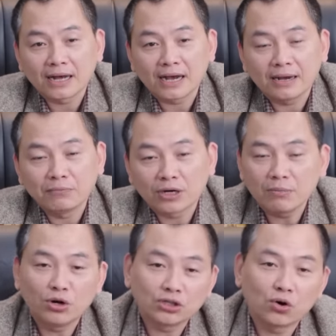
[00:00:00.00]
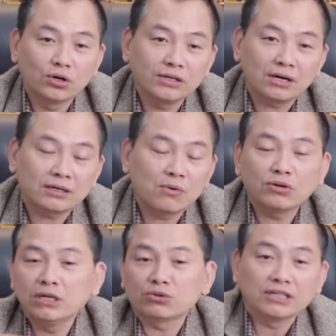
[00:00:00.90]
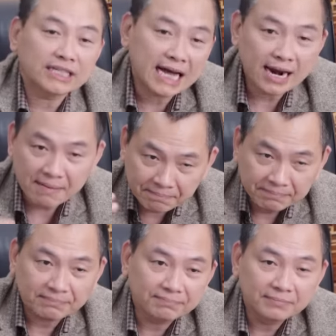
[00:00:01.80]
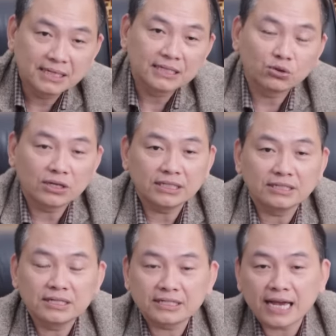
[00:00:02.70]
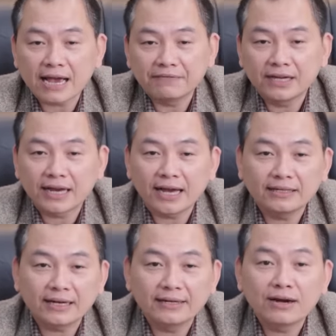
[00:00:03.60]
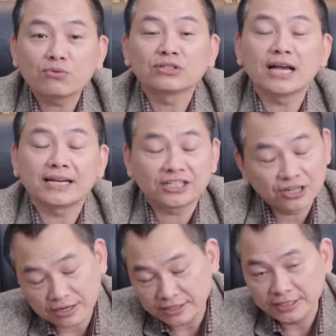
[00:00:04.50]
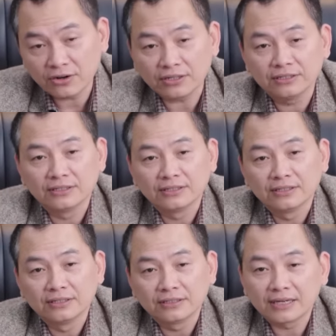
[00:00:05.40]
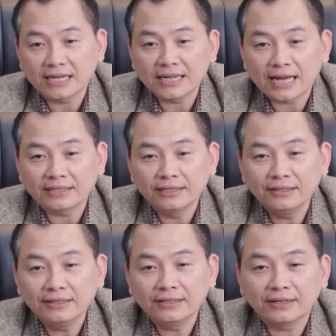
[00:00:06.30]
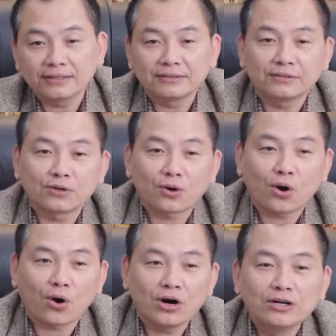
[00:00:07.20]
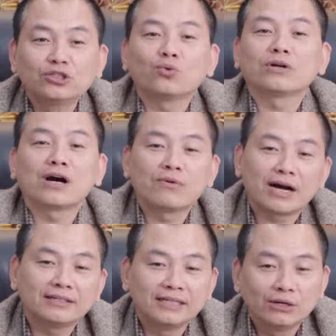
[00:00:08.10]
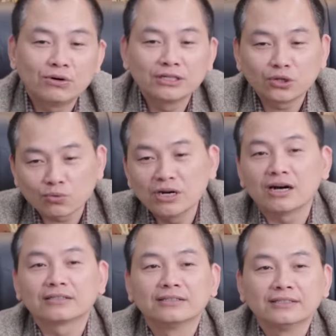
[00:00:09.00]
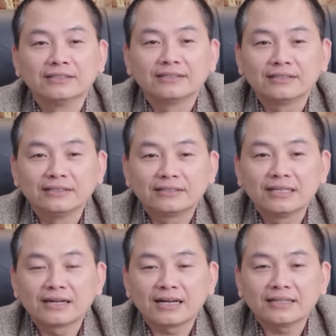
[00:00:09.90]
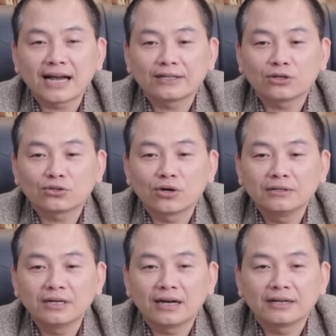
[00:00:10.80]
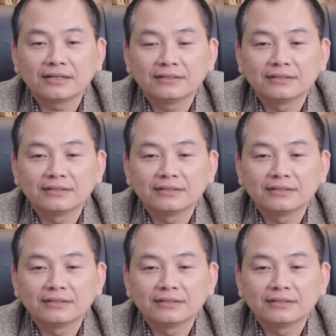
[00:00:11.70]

là một cái buổi tối nó không có nhiều thời gian lắm thì tuấn chỉ chia sẻ về cái cái gốc rễ cái sườn ý thôi thì cả nhà thấy à, có ứng dụng được không ạ nếu ứng dụng được thì xin cả nhà cho tuấn à,